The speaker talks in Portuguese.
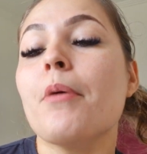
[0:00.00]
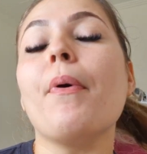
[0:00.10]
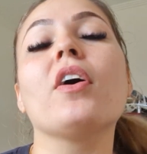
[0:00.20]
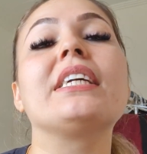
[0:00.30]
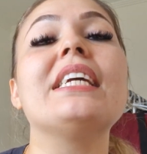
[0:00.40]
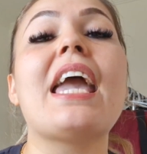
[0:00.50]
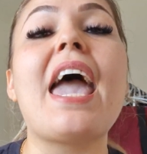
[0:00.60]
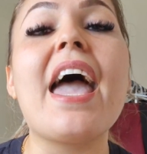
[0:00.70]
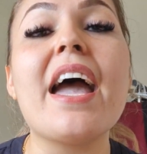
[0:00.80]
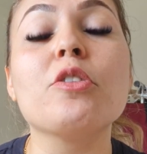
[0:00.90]
porque
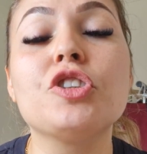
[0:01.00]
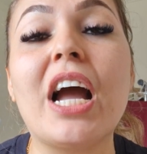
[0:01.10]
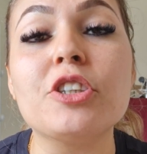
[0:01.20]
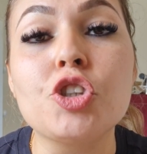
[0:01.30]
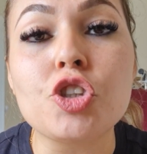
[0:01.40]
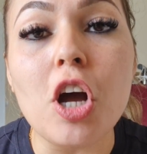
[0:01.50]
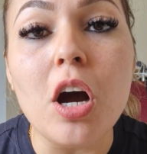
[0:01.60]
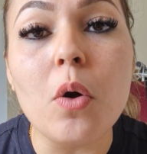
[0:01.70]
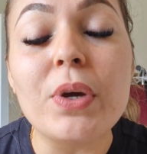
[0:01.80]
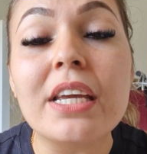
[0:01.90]
eu já
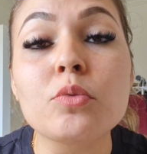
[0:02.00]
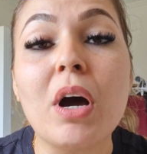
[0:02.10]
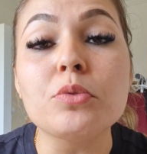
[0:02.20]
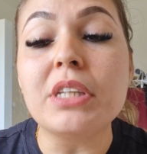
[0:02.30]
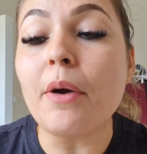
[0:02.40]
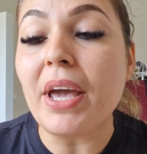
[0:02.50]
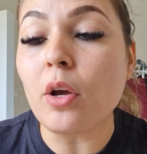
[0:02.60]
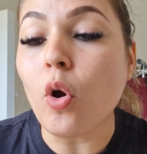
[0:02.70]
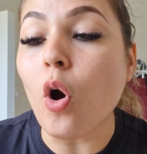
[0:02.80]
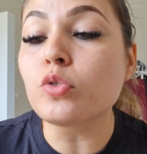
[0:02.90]
estou indo ao teu
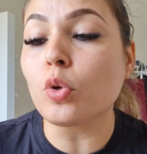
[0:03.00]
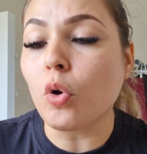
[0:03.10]
encontro,